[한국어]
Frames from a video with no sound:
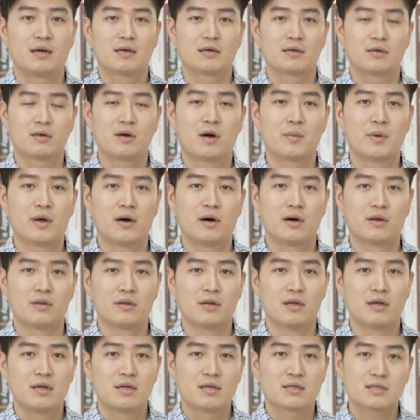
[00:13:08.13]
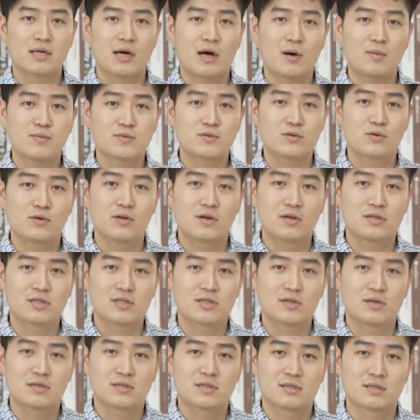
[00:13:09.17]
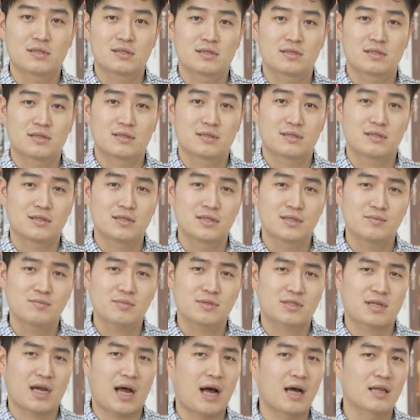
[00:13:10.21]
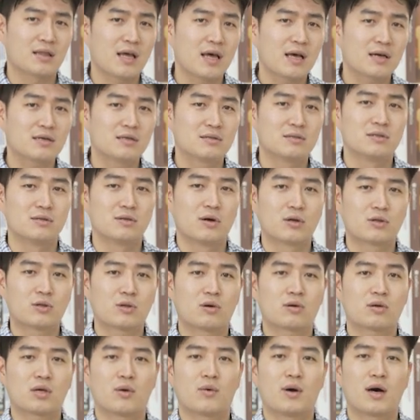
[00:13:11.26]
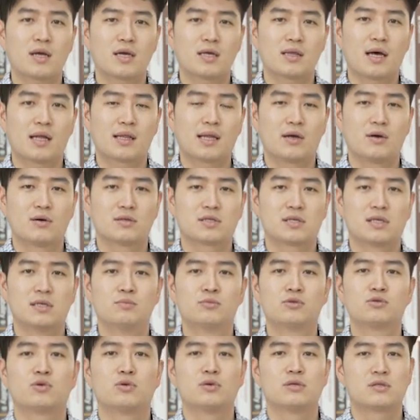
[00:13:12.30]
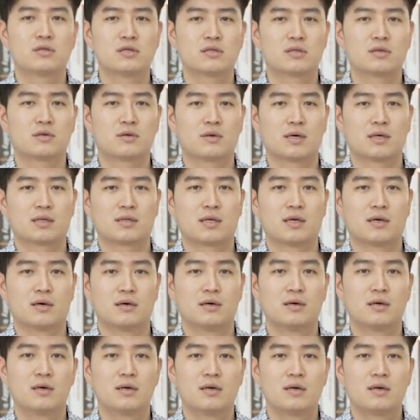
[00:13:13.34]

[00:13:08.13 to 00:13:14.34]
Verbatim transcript: 그러면 사업주 훈련 지원금 잔액은 어떻게 확인하나요? 질문도 있으실 것 같아요.